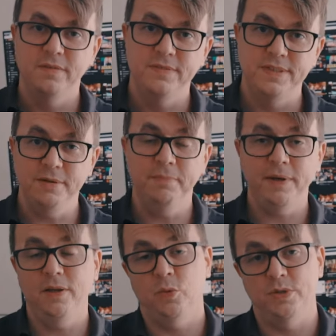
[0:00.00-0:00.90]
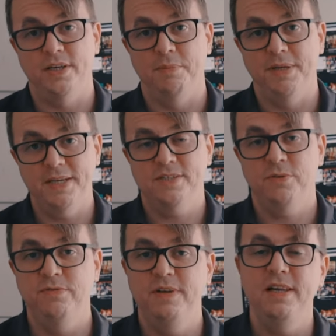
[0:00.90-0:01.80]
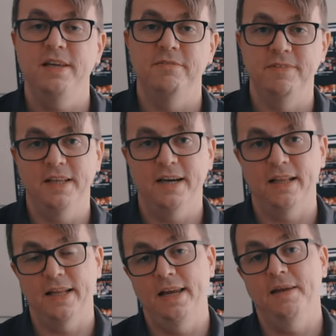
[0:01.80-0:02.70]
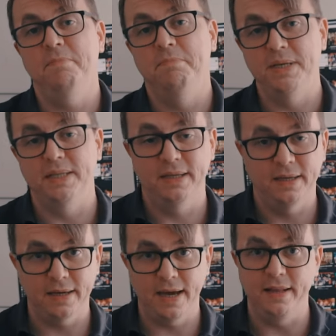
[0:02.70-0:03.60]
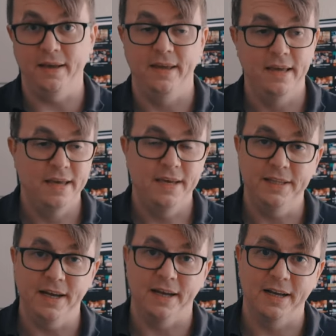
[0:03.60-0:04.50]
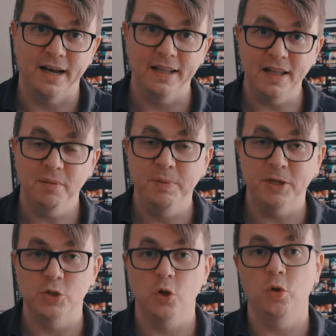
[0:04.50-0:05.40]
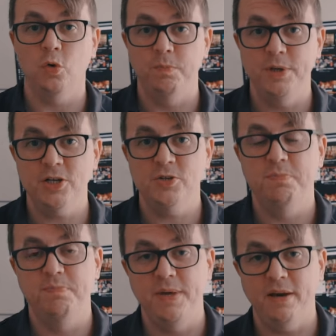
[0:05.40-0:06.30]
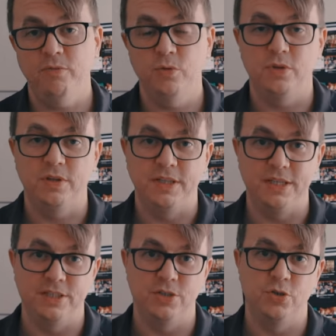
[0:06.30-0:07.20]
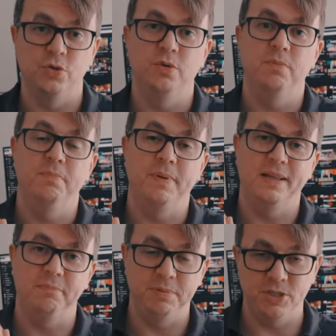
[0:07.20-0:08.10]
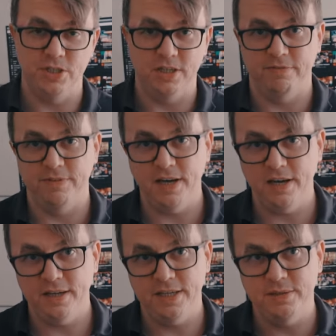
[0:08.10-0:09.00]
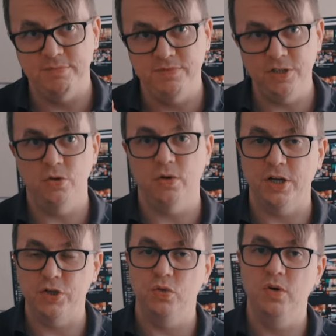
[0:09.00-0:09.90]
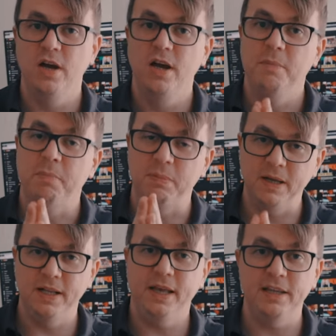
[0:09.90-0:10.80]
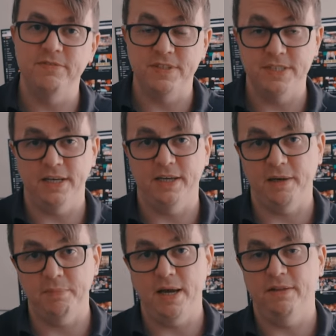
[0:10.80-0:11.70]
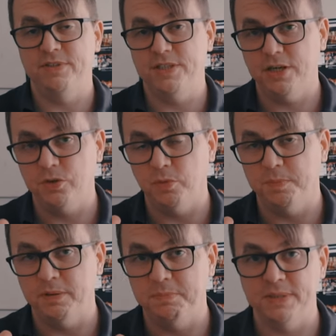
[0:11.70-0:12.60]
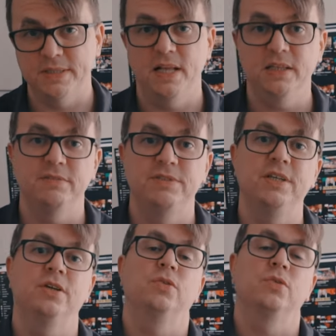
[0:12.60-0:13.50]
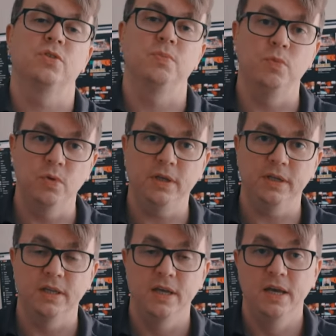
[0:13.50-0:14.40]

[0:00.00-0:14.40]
Всем привет, друзья! Меня зовут Вилли и вы на канале BitRider. Итак, канал перешел рубеж первую тысячу подписчиков. Я этим видео хочу поблагодарить всех ребят, всех, кто подписался, всех, кто смотрит.